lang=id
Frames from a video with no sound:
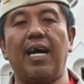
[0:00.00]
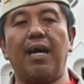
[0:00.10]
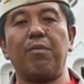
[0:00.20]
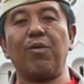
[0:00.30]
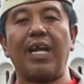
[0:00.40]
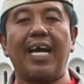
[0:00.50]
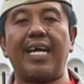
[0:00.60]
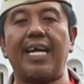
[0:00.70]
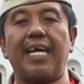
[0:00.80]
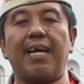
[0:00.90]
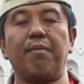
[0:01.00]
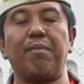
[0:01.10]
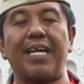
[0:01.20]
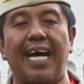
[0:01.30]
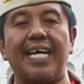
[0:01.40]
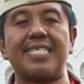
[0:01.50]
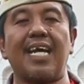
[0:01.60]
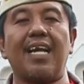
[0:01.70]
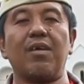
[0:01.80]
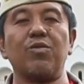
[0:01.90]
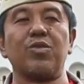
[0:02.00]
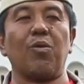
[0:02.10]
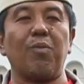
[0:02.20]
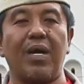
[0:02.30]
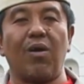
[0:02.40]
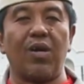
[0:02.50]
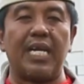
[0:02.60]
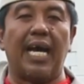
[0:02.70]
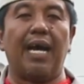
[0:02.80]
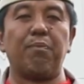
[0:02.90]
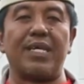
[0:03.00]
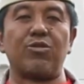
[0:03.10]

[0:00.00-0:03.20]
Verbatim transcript: uh, mulai berhasil untuk menggoda